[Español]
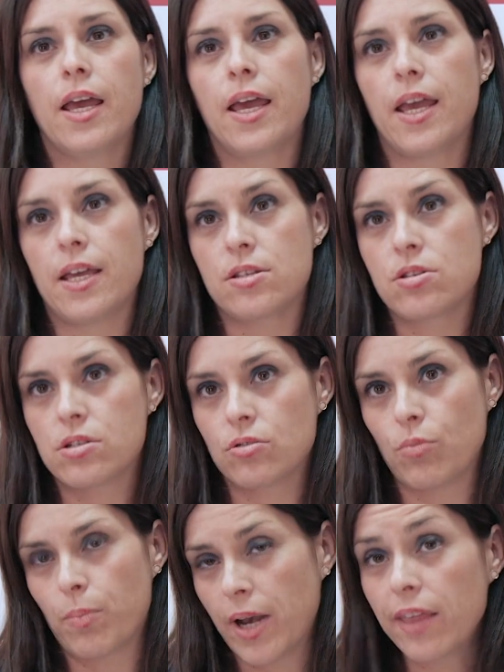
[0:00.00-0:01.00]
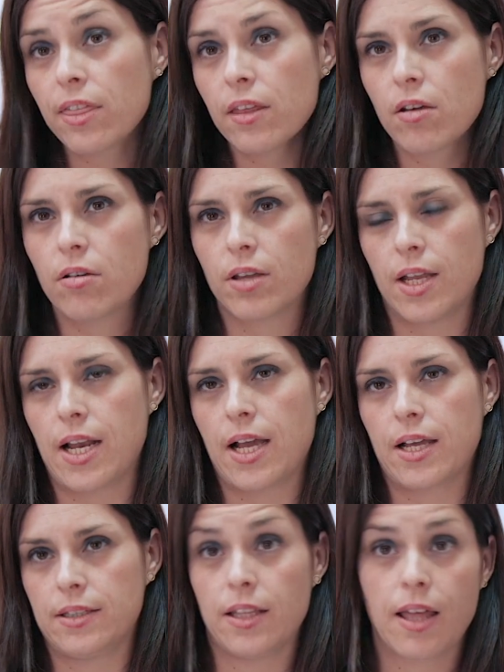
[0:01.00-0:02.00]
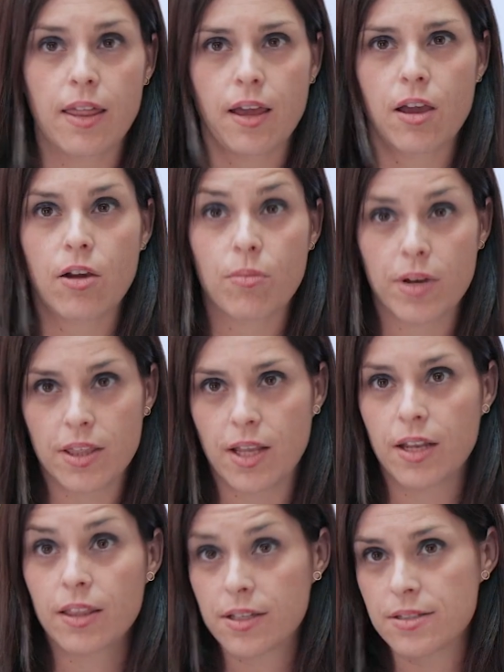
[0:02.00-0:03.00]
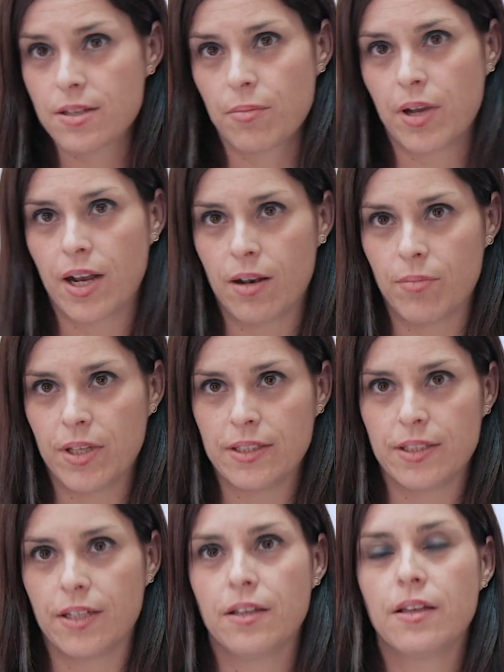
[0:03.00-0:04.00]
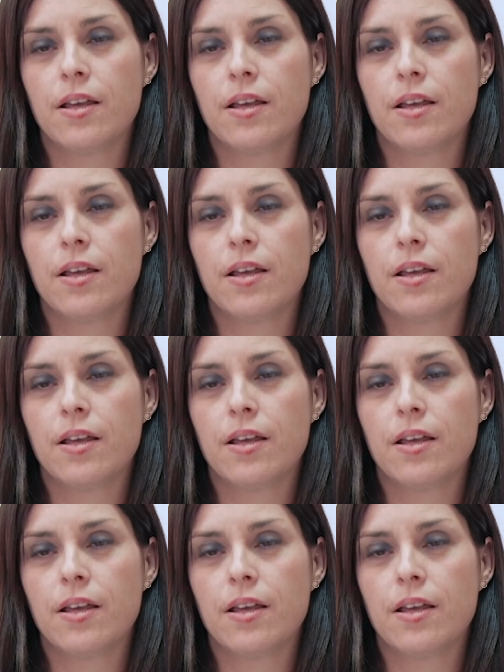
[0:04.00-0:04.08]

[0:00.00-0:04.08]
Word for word: eh, sus precios y las cantidades que comercializan semanalmente.